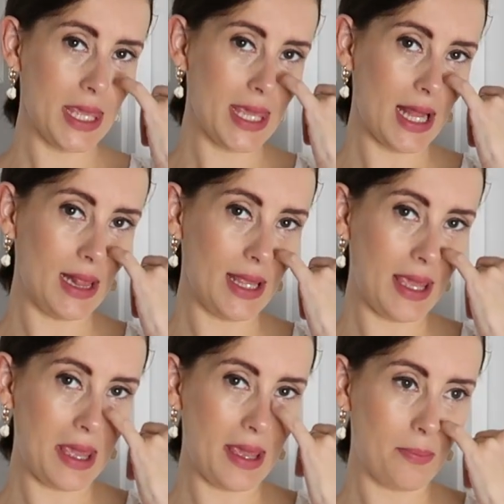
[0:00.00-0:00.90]
y al
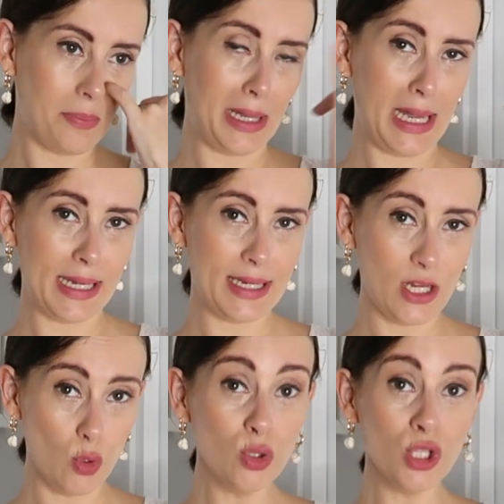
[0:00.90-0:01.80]
de
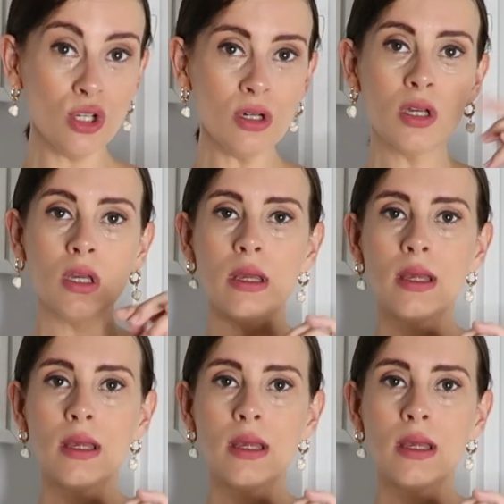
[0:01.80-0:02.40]
Plenilunio,